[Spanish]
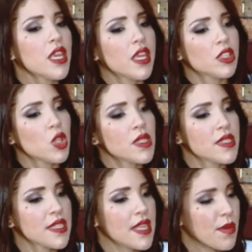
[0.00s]
Y
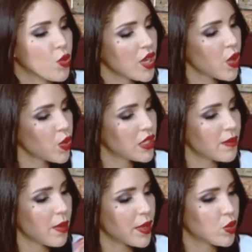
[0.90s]
entonces, una
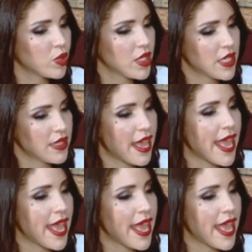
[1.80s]
última preguntita.